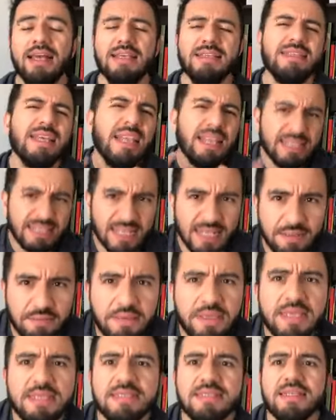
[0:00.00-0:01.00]
si le
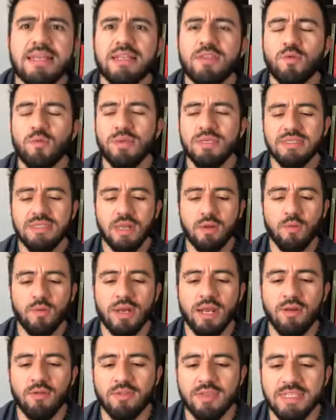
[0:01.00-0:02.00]
escribiste, tuviste
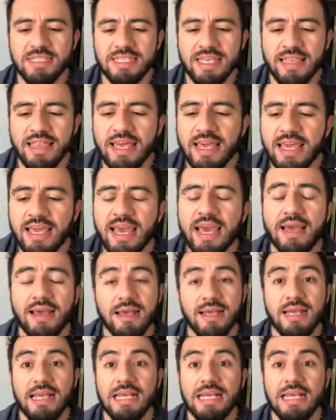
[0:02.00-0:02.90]
alguna noticia de ella,